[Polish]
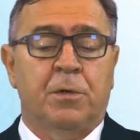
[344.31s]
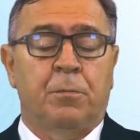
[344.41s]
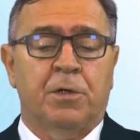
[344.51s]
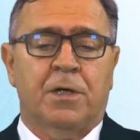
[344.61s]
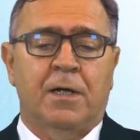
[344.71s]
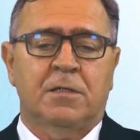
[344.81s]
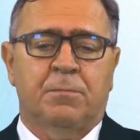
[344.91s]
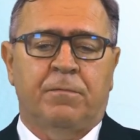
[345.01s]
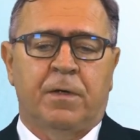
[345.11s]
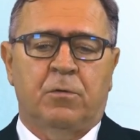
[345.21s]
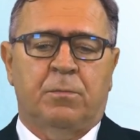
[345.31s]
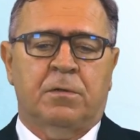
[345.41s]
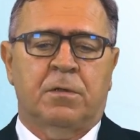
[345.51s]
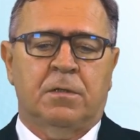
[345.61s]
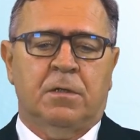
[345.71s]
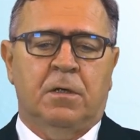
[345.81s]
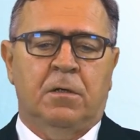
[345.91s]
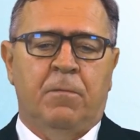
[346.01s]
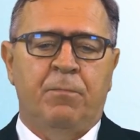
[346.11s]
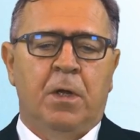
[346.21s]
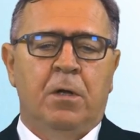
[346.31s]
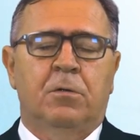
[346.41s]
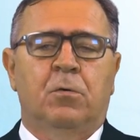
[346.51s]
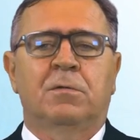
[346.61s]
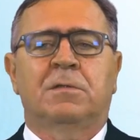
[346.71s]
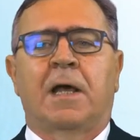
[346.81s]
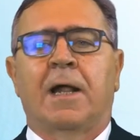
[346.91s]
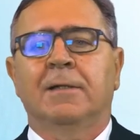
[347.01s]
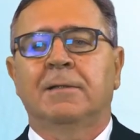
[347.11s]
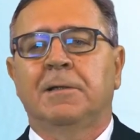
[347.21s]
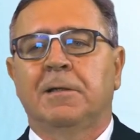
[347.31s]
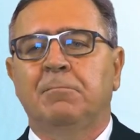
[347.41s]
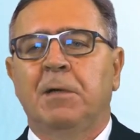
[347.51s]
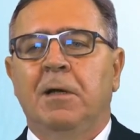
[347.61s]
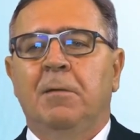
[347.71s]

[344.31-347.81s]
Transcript: Mieszkańcy powiatu poznańskiego to lud zaradny,